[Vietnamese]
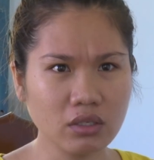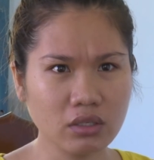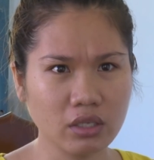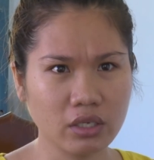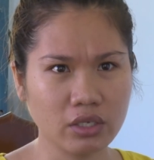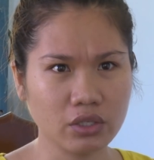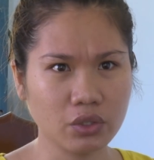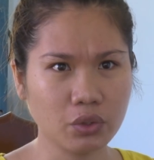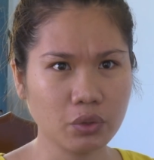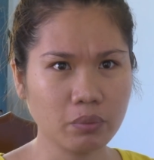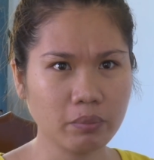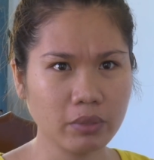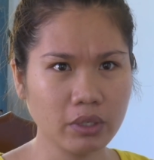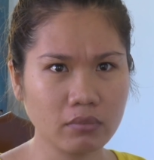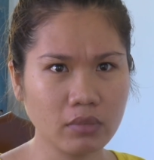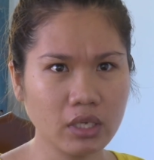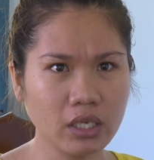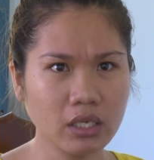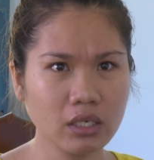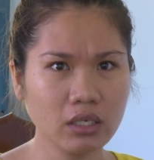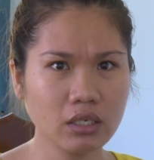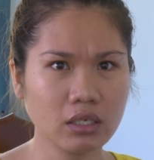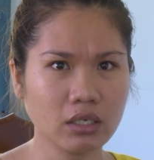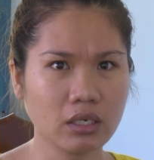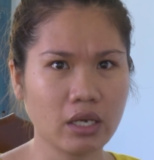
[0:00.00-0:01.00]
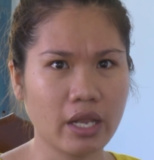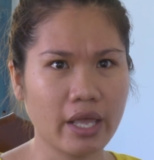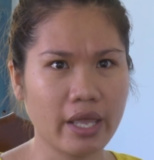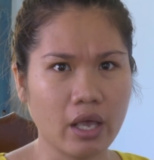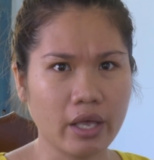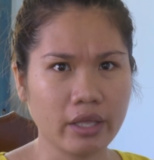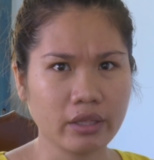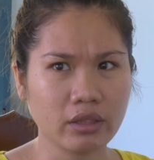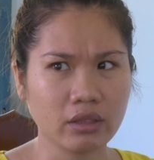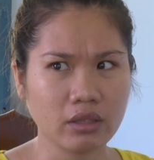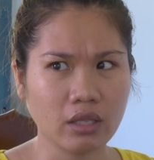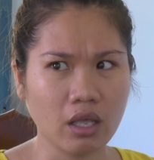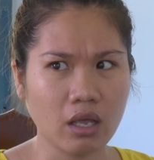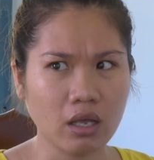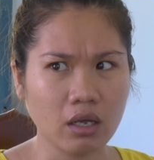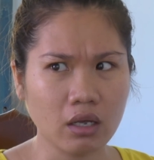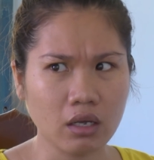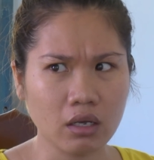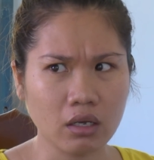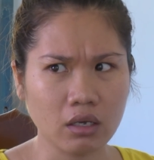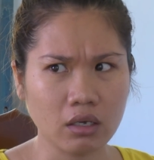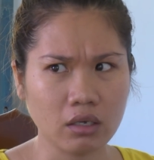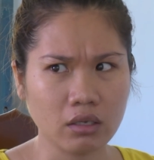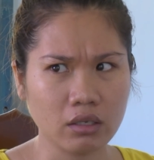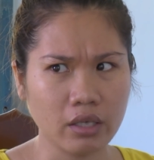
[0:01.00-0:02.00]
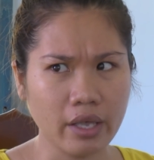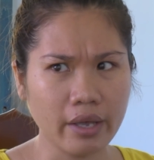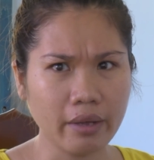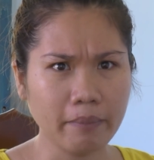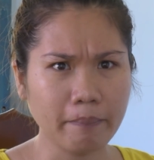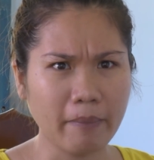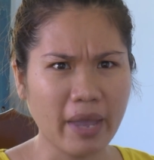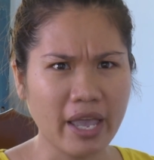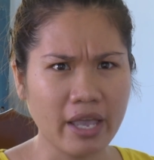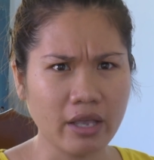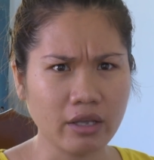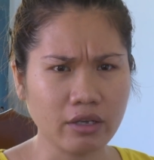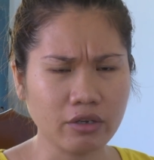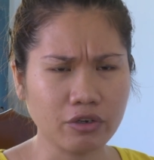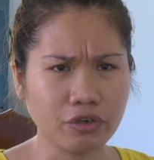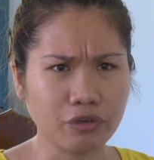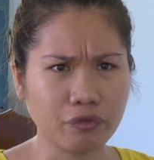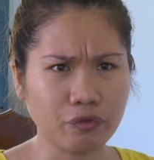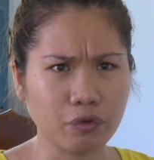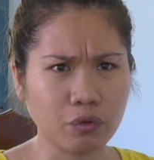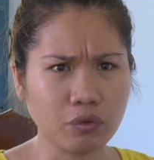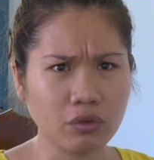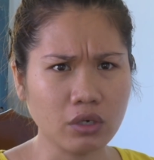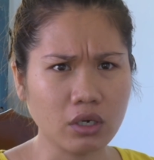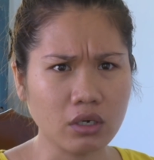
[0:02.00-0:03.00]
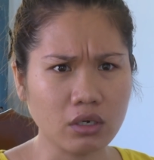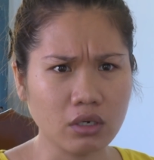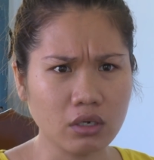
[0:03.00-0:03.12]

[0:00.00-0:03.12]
Quốc thì tôi mới biết là anh Tân dắt ba người phụ